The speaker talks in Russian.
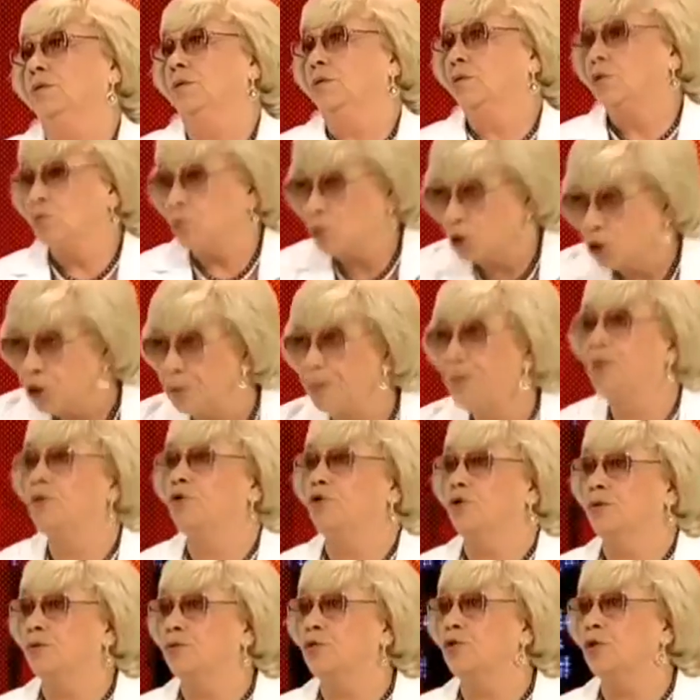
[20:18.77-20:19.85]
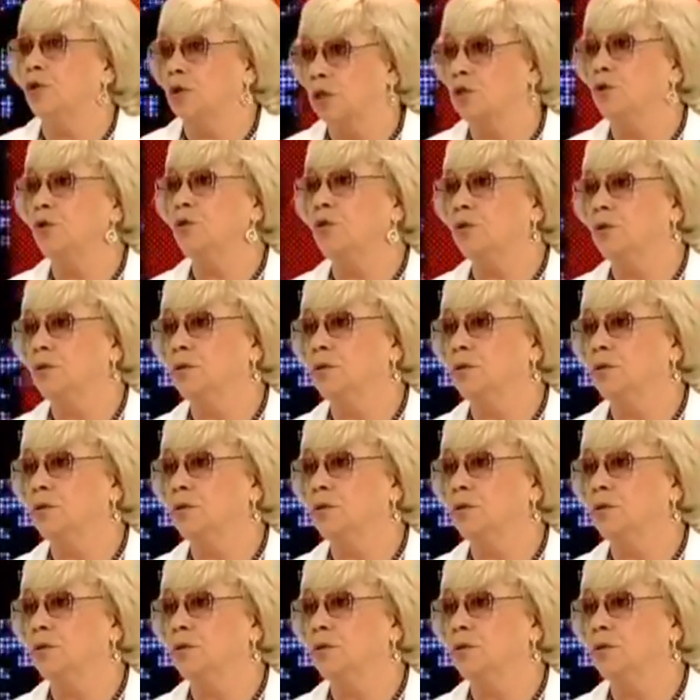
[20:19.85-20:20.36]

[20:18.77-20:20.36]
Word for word: Ну, может, теперь уже все хорошо.